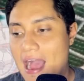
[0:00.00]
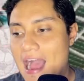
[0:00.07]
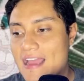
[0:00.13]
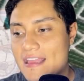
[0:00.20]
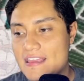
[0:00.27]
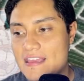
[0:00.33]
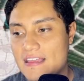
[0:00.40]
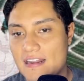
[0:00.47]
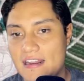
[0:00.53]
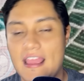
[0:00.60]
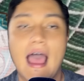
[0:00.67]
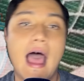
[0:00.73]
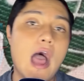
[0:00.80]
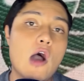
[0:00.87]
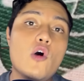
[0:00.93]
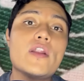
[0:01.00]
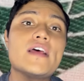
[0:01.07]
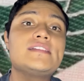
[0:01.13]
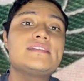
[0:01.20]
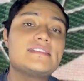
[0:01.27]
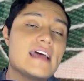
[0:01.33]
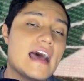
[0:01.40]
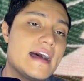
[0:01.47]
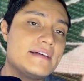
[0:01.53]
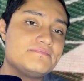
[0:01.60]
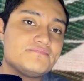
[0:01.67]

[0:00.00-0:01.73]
Aguirre. Ahora está